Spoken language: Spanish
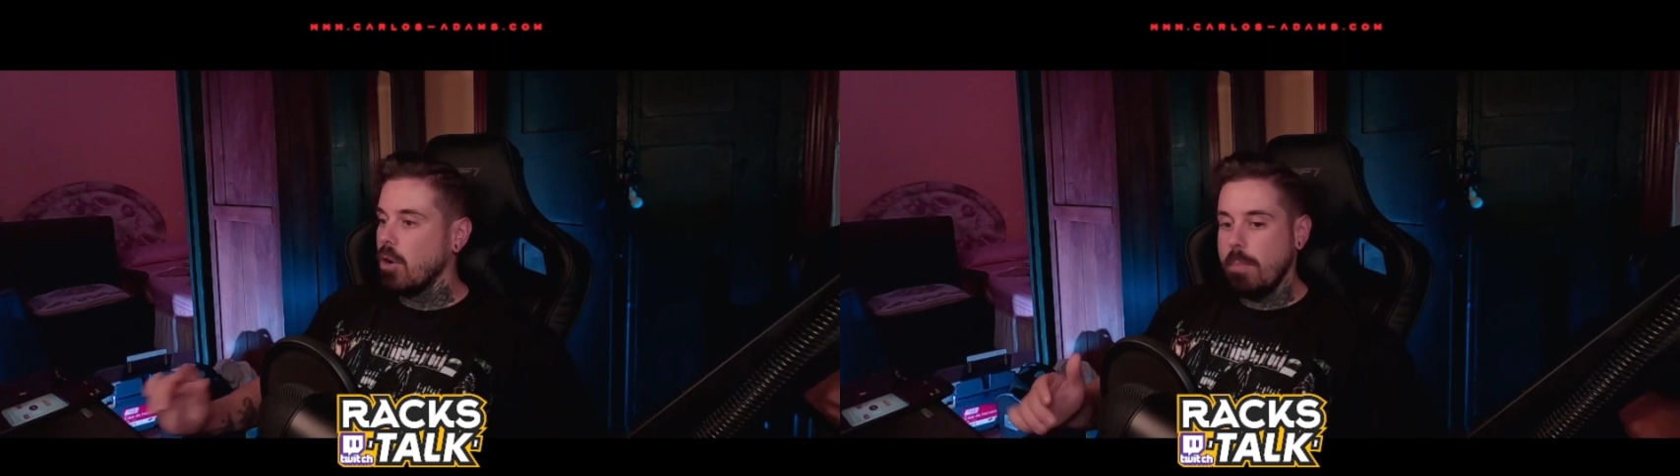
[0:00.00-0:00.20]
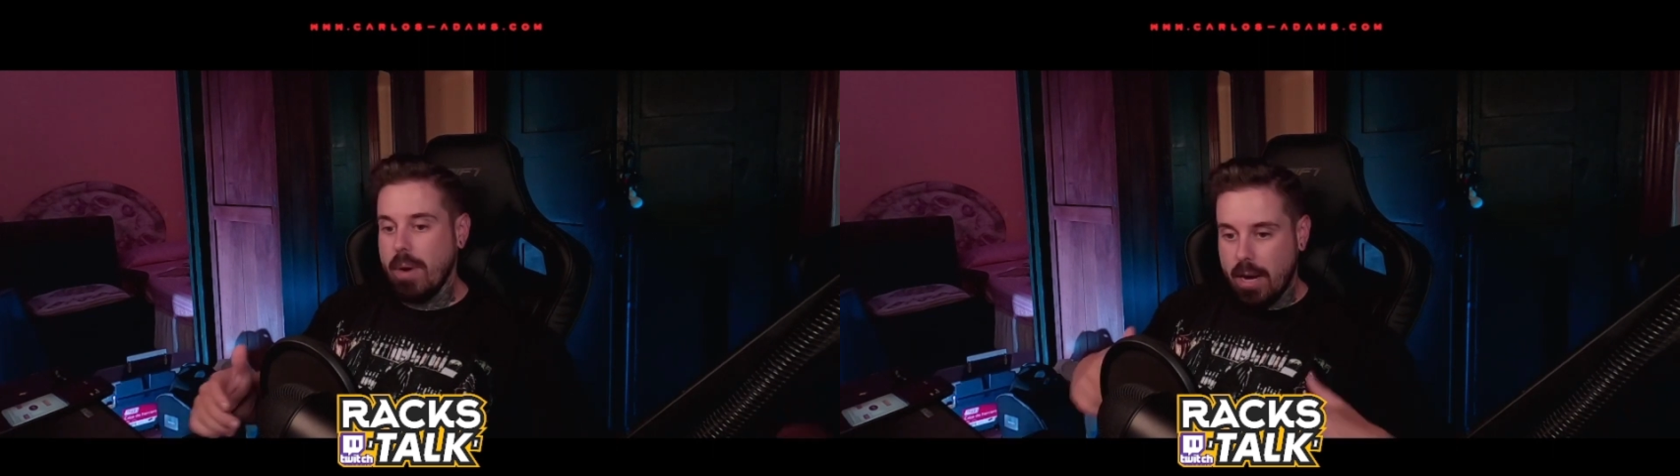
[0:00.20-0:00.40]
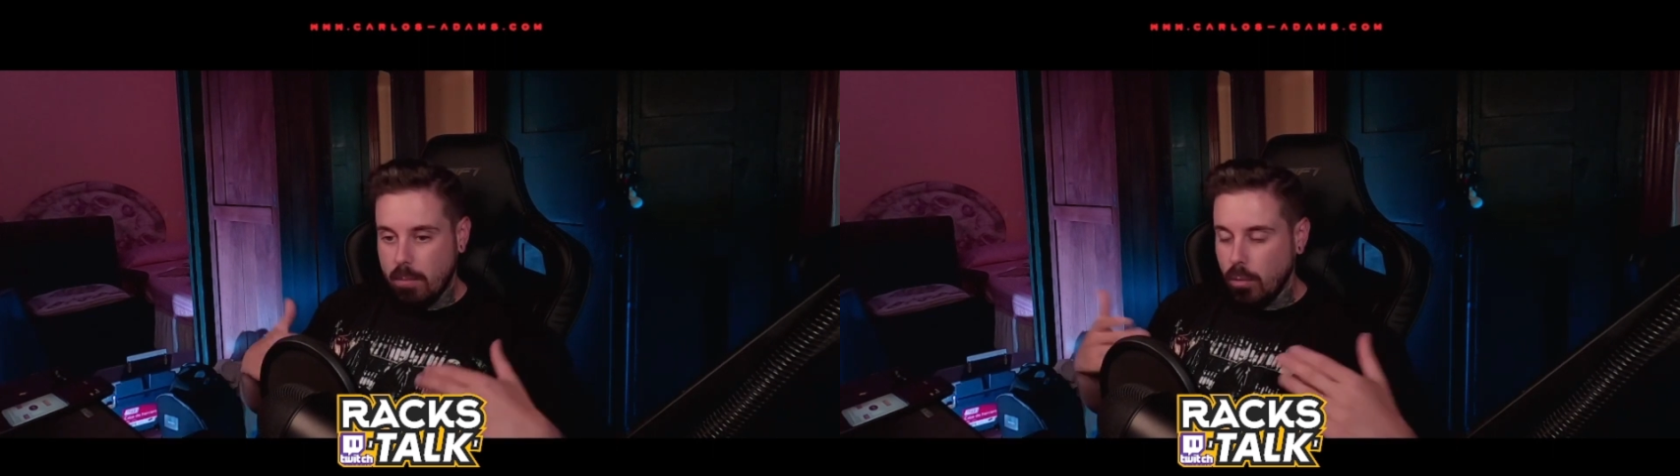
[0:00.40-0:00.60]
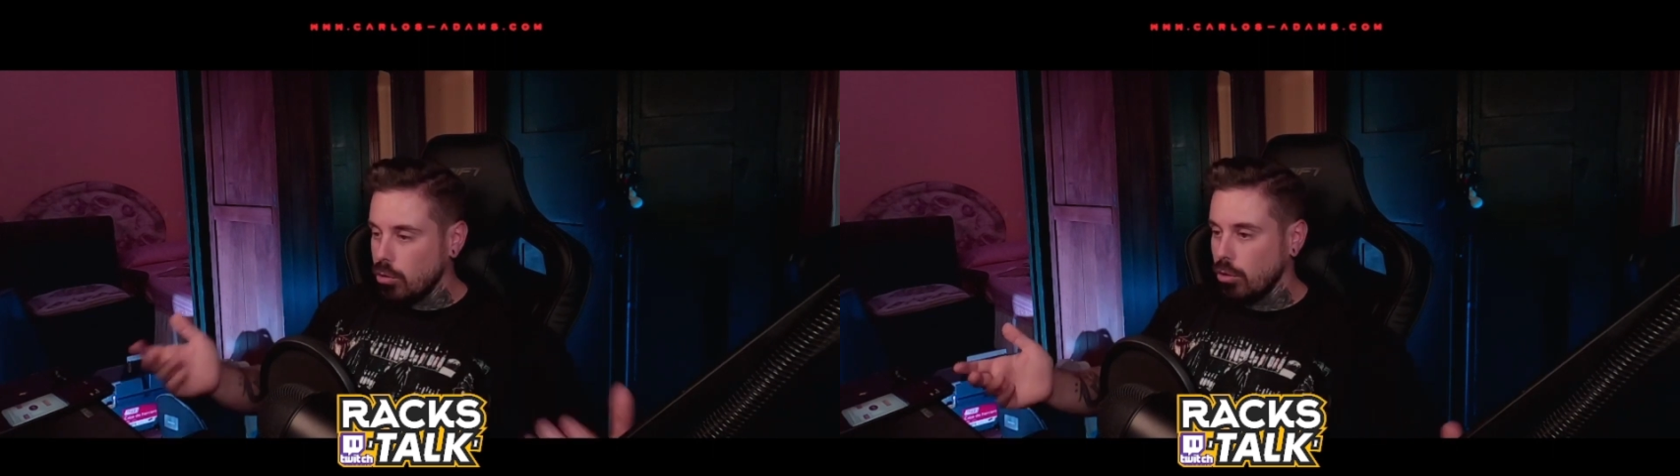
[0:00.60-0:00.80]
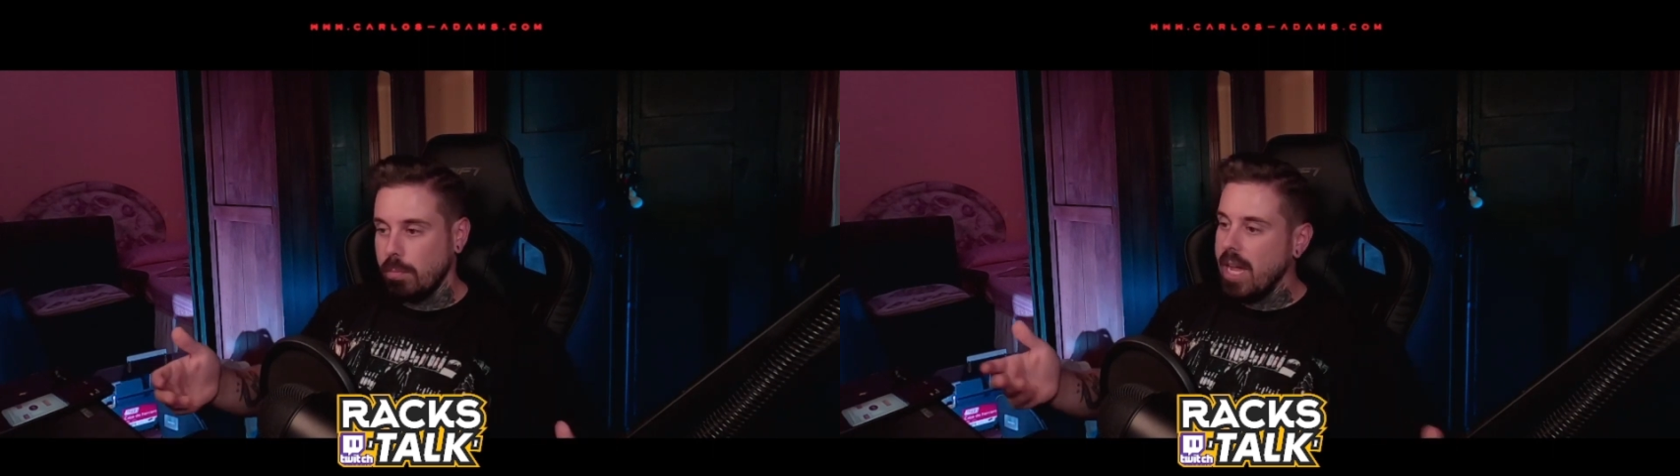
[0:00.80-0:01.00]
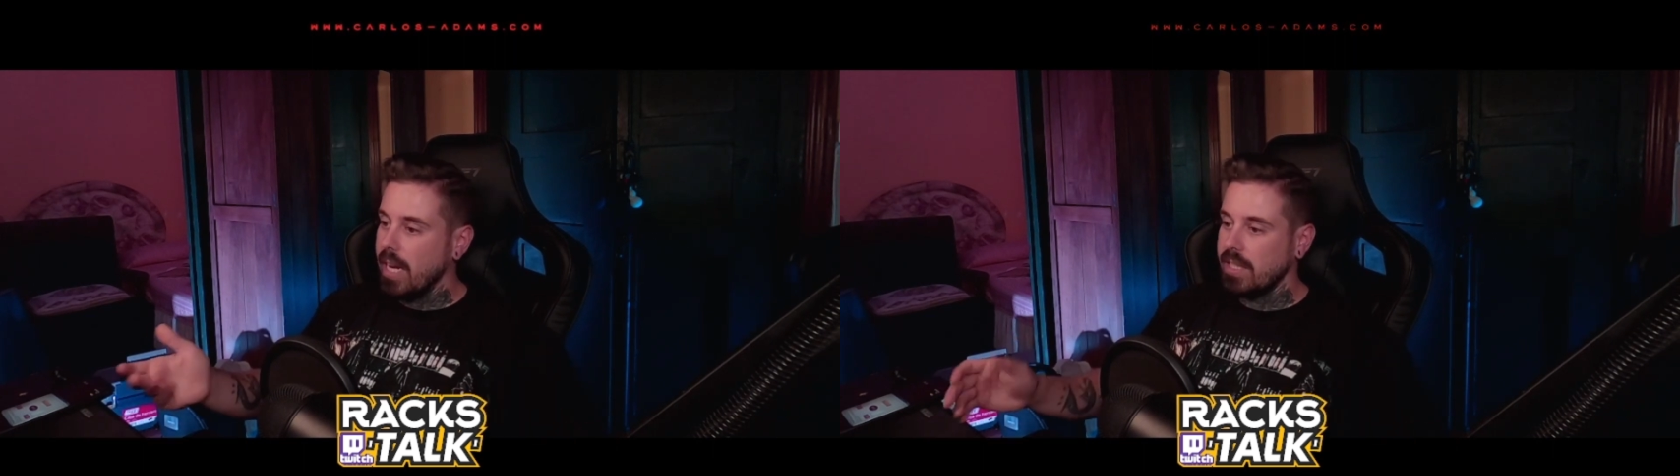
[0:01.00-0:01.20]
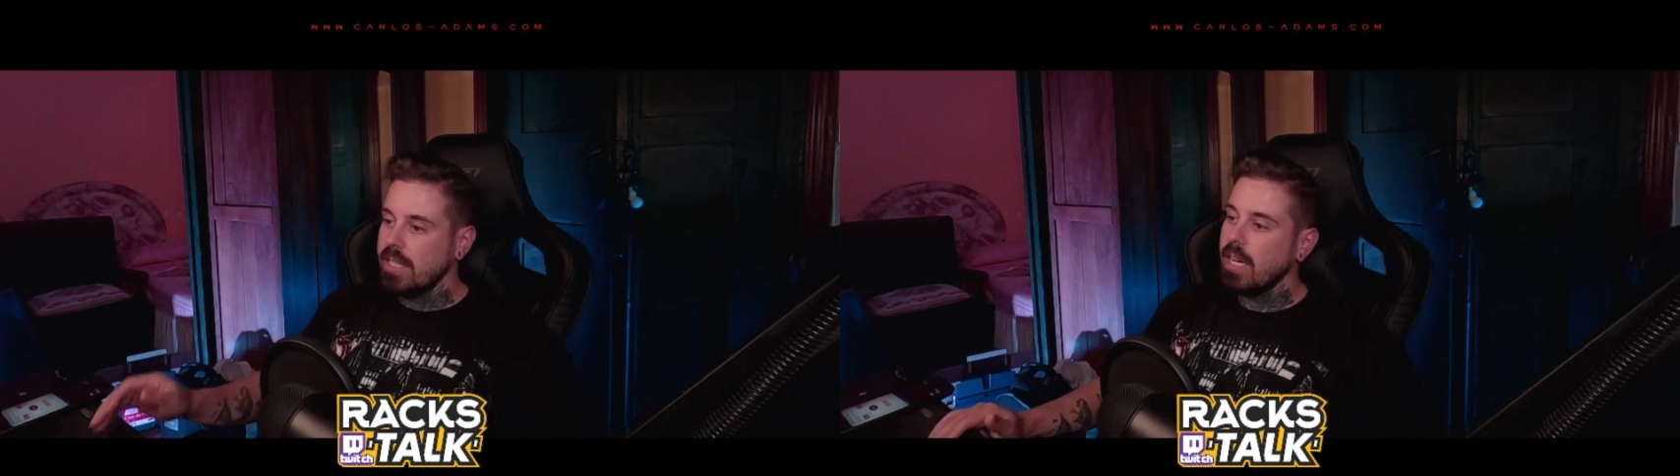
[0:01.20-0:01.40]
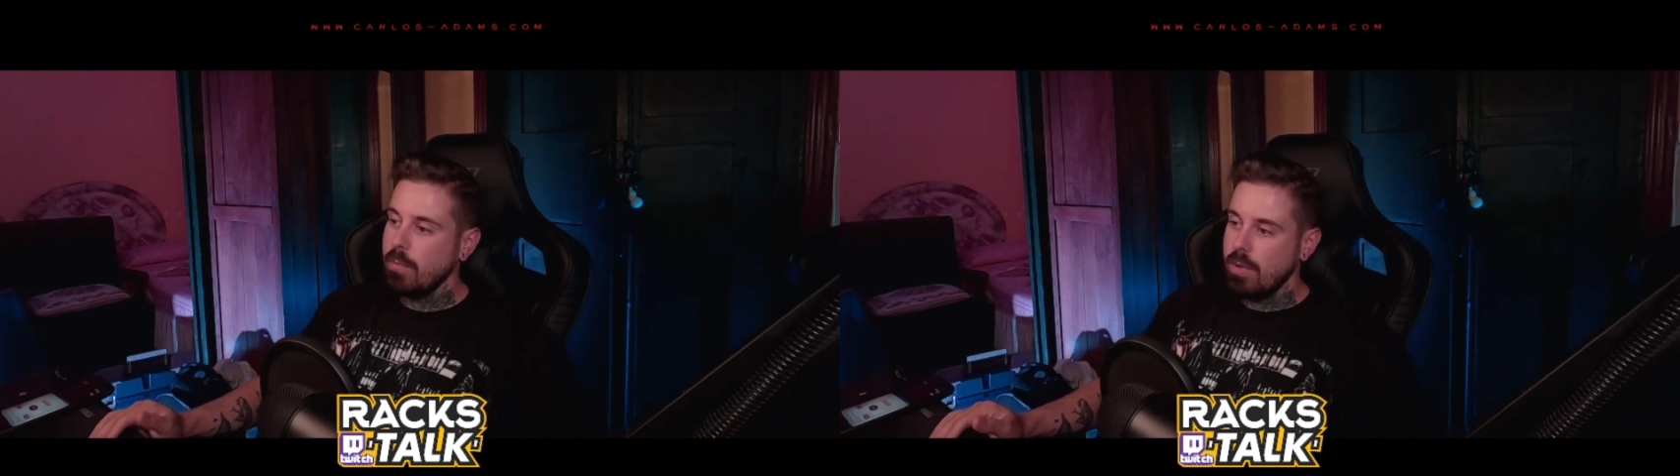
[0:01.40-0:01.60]
comprar muchos bienes
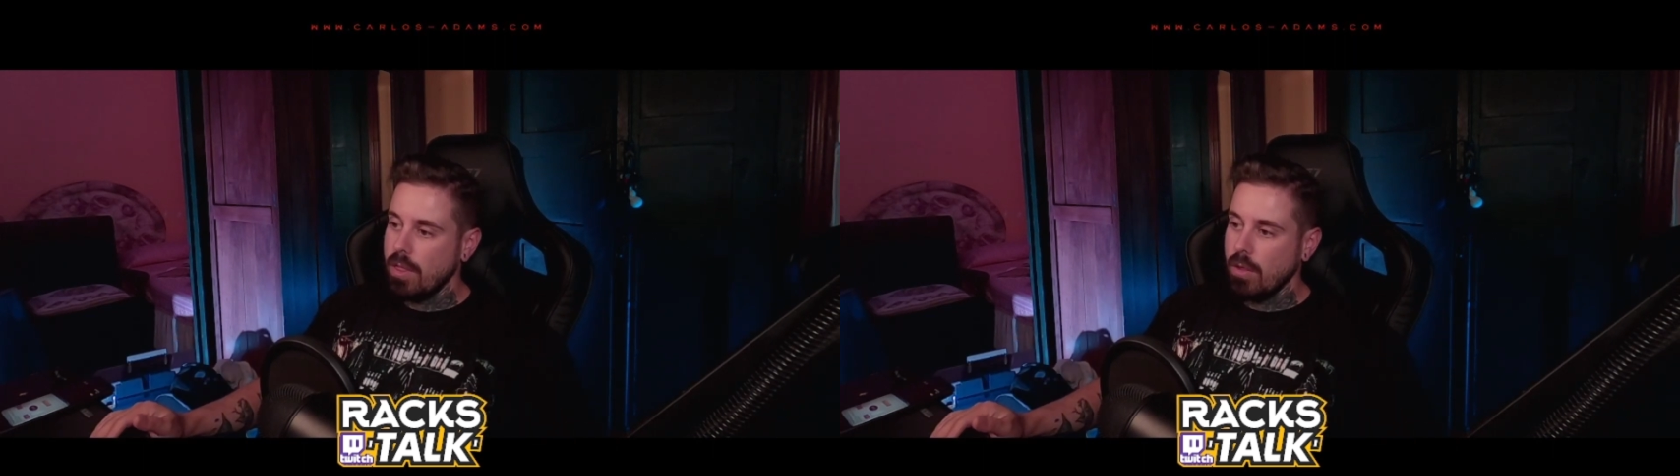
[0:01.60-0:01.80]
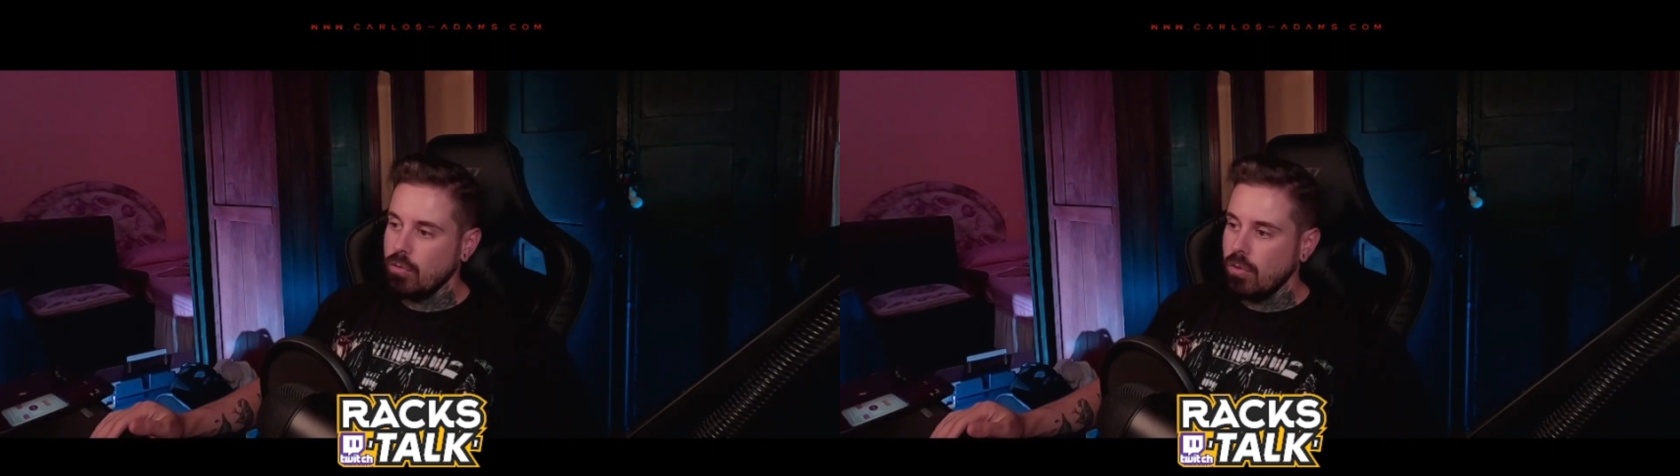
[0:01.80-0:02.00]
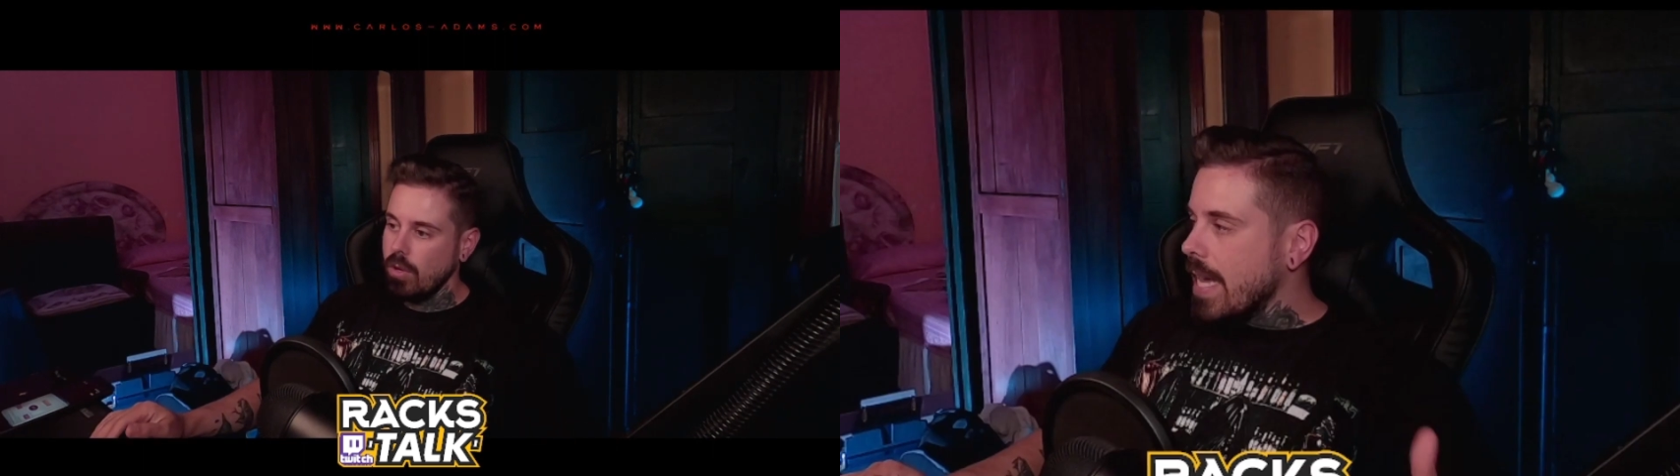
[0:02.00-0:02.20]
y servicios?